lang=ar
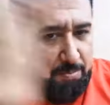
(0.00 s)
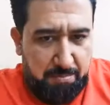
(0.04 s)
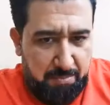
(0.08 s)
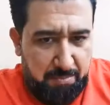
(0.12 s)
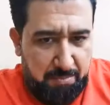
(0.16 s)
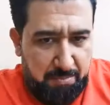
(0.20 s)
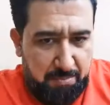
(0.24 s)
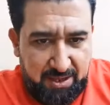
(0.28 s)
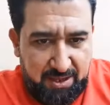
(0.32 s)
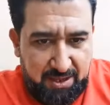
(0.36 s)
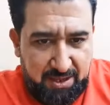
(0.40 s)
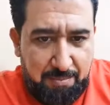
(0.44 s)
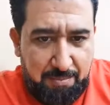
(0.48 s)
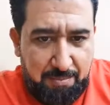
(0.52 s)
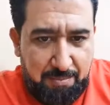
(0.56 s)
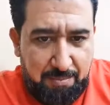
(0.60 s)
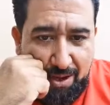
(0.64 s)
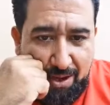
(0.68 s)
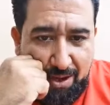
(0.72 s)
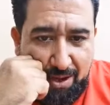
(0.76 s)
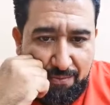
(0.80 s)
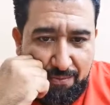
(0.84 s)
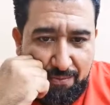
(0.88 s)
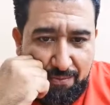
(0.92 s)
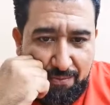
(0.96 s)
بمصر
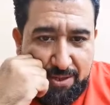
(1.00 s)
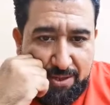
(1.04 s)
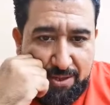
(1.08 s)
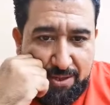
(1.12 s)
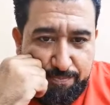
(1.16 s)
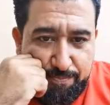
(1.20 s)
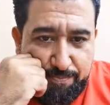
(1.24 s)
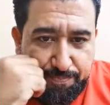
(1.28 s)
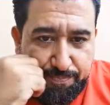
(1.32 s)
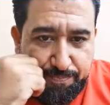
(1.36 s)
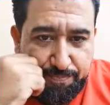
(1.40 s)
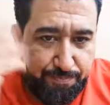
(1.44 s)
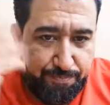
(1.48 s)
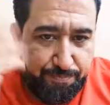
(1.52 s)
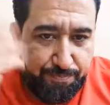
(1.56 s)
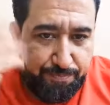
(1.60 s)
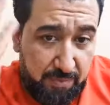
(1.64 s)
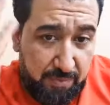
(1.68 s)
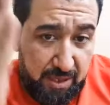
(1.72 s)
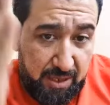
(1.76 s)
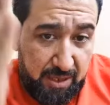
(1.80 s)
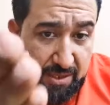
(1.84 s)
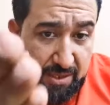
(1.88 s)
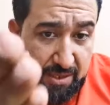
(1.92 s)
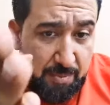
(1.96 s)
هم اعرفها
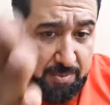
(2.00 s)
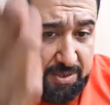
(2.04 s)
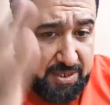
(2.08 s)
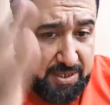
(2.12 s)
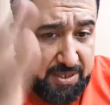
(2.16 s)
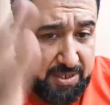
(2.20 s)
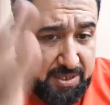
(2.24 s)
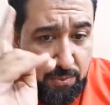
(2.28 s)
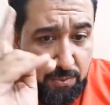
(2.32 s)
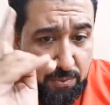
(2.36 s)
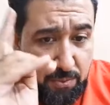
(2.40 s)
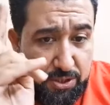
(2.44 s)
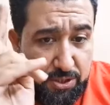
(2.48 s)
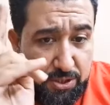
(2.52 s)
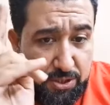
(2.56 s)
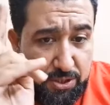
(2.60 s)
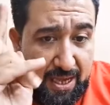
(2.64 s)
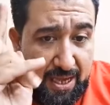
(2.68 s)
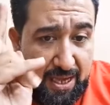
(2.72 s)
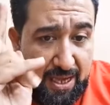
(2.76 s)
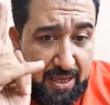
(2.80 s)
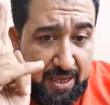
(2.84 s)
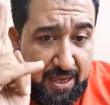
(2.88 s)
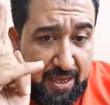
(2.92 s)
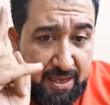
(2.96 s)
انت
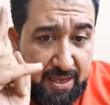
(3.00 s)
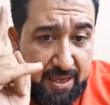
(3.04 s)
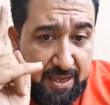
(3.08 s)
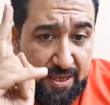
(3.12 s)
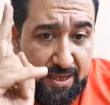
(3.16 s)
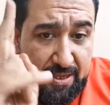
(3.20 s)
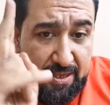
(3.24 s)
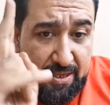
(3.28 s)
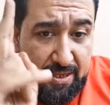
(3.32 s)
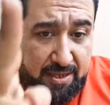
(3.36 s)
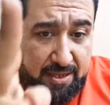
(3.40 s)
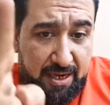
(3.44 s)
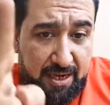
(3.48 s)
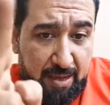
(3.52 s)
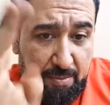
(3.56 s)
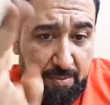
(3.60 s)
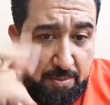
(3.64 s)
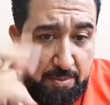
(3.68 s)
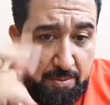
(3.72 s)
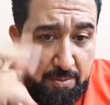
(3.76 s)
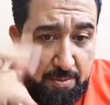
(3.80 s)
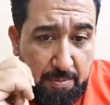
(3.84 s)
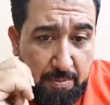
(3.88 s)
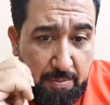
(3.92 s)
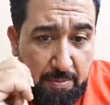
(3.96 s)
متزوج لا
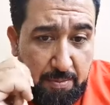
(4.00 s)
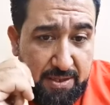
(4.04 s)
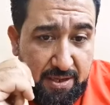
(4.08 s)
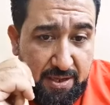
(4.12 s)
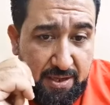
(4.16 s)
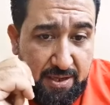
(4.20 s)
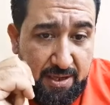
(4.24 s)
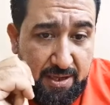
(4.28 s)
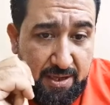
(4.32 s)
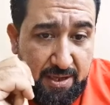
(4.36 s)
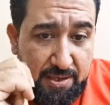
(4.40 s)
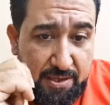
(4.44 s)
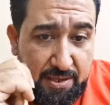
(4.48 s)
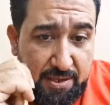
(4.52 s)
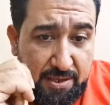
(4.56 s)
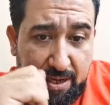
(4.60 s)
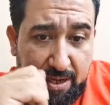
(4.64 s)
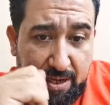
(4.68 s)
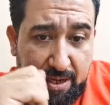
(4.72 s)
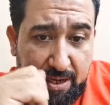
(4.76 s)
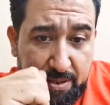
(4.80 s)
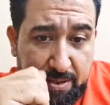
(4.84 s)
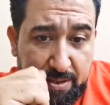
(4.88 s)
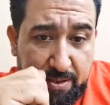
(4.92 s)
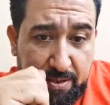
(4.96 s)
سلامه من البصره
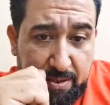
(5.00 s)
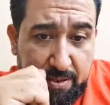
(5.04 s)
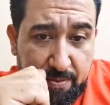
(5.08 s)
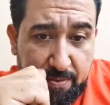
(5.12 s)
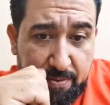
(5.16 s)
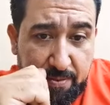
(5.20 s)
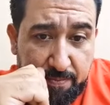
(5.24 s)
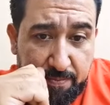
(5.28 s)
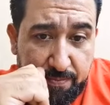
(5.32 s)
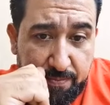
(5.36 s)
كلبت